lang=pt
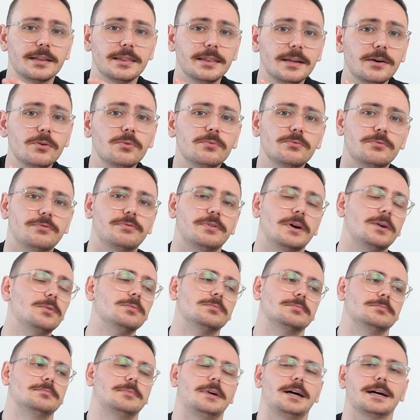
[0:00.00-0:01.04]
não
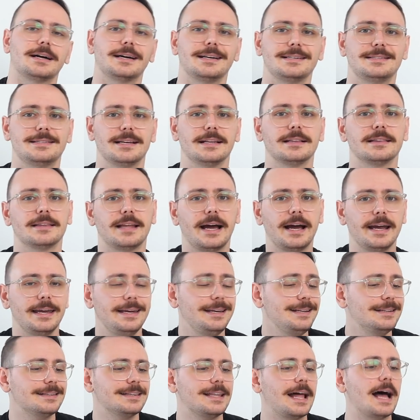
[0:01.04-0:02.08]
vão acrescentar em
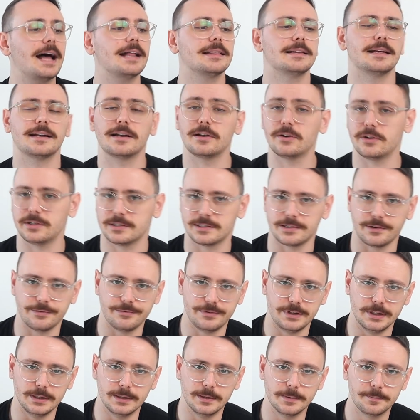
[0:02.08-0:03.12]
nada na nossa
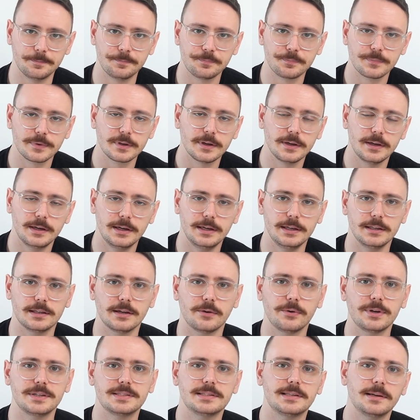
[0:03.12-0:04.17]
vida.
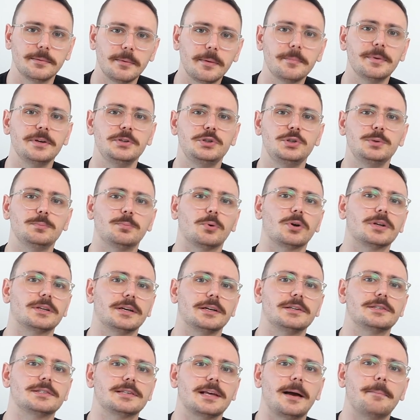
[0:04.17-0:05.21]
Então é extremamente
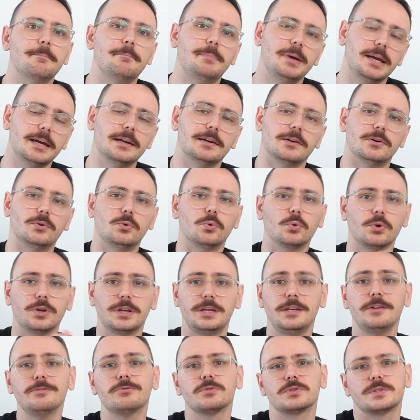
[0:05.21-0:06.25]
importante saber o
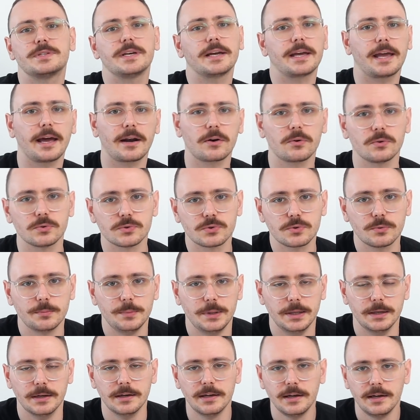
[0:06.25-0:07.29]
que você quer
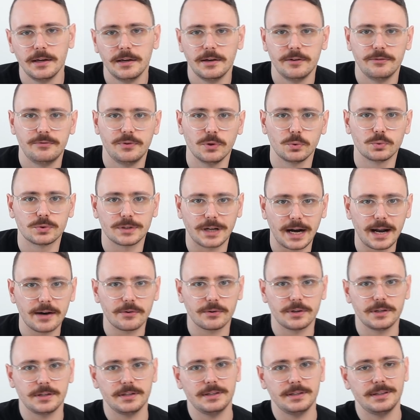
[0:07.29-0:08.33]
consumir, filtrar
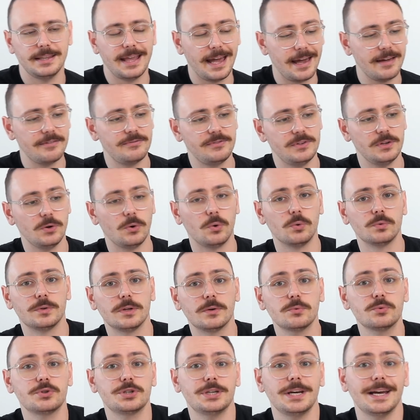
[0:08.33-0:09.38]
o que deve ou
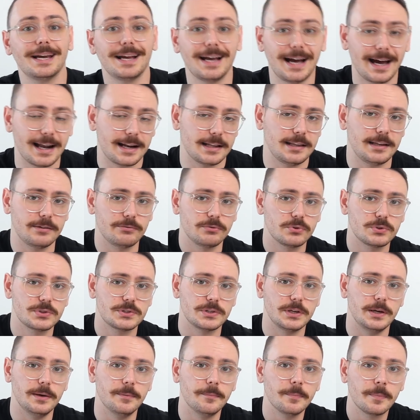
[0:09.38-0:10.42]
não chegar até
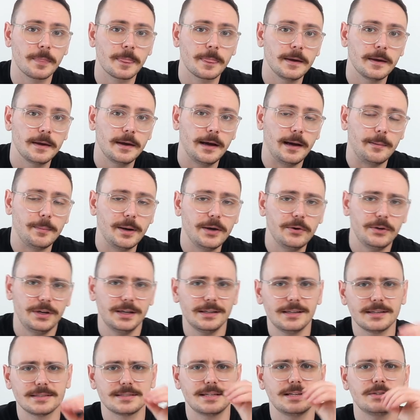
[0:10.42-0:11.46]
você. A maioria
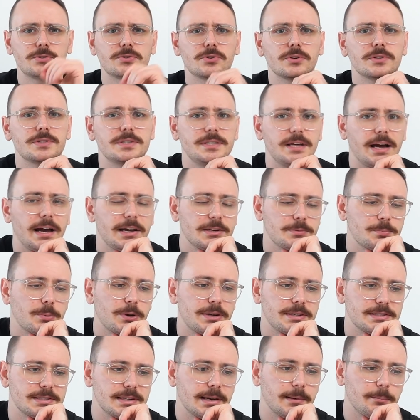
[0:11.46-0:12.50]
das redes sociais, por
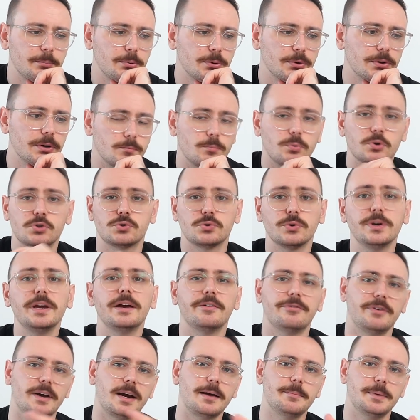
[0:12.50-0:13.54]
exemplo, possuem a
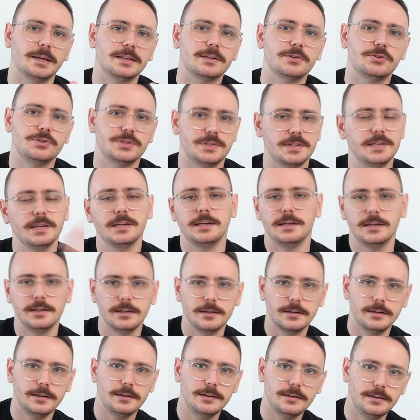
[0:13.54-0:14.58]
ferramenta de seguir
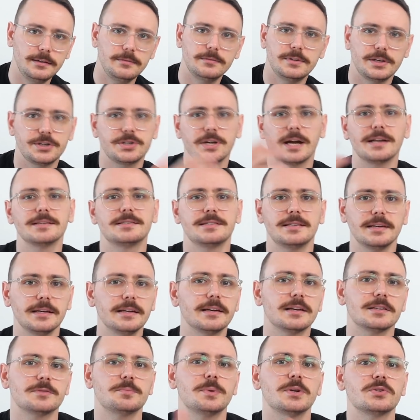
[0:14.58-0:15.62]
e deixar de seguir
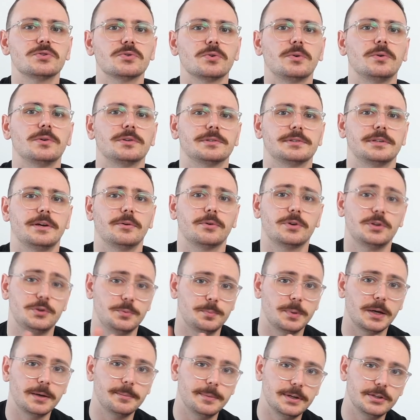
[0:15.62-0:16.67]
as pessoas, né? O que te
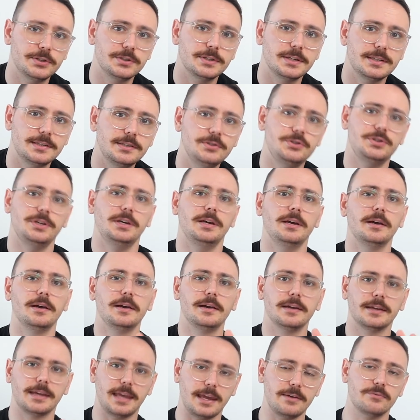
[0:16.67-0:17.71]
permite decidir
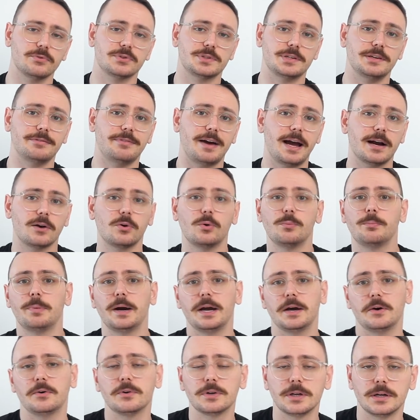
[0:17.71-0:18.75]
quem você vai
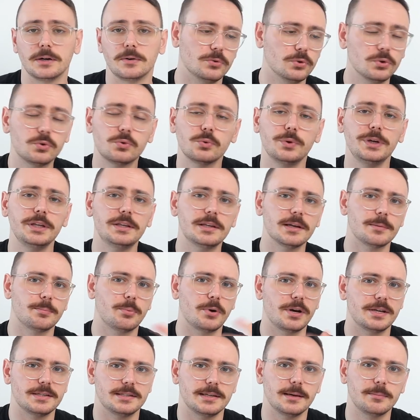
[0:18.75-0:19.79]
acompanhar ou não. No Twitter,
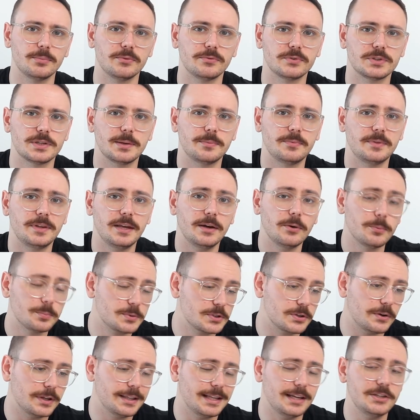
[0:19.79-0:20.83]
por exemplo, você tem a
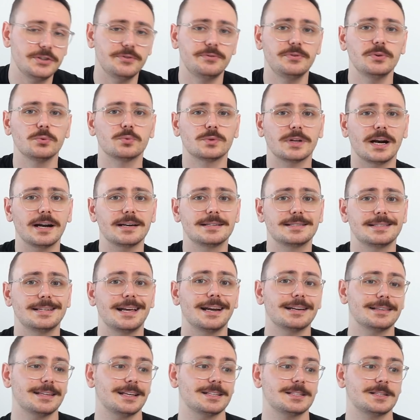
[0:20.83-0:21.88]
opção até de filtrar
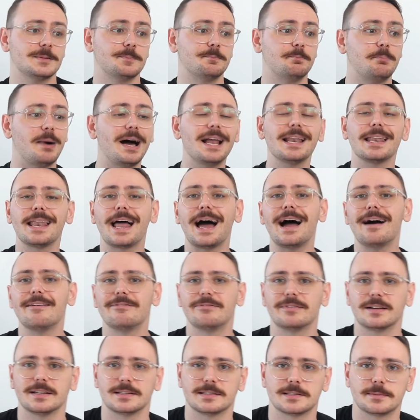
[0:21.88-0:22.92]
certas
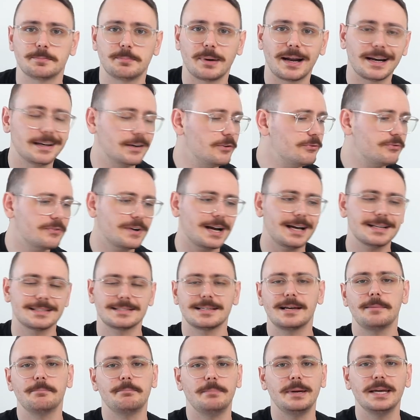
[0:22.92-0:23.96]
palavras para não ficar
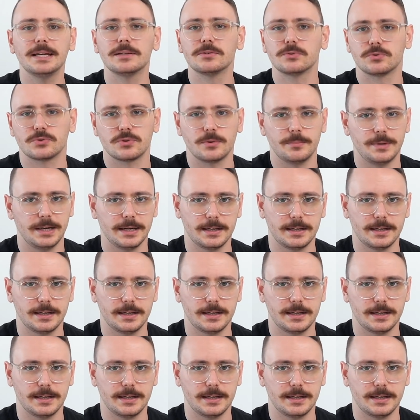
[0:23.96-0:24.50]
sabendo sobre